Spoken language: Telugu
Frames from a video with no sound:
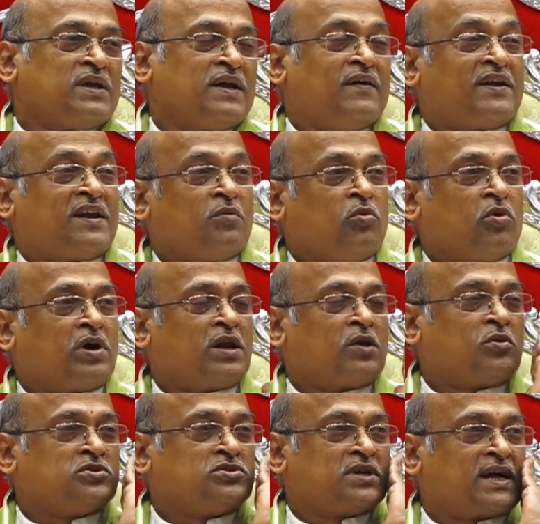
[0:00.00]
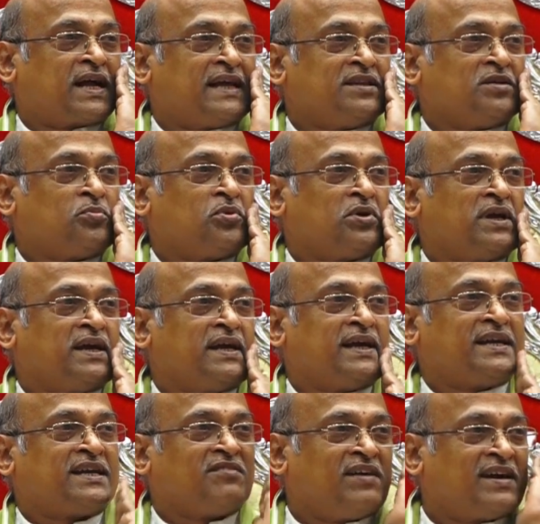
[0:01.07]
ఏమైనా బొగ్గలు కొంచెం కందిపోయాయి
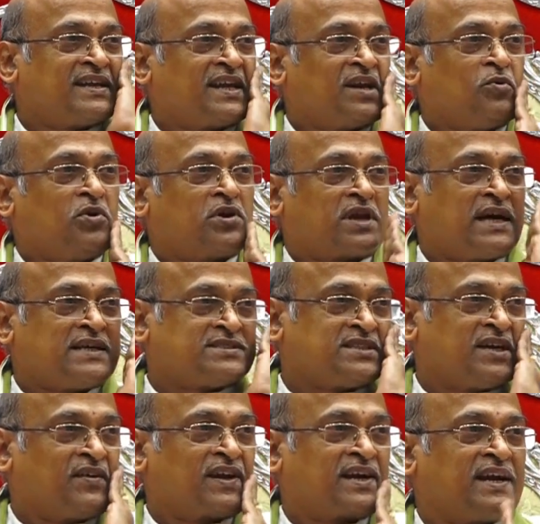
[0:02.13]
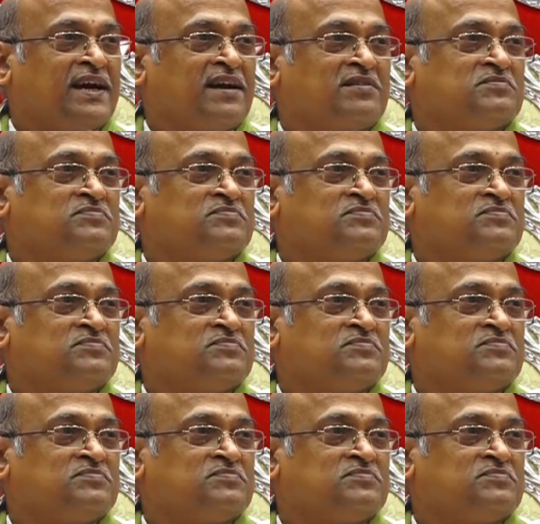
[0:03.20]
అంటే వెంటనే ఒకటి రాస్తాం ఇక్కడ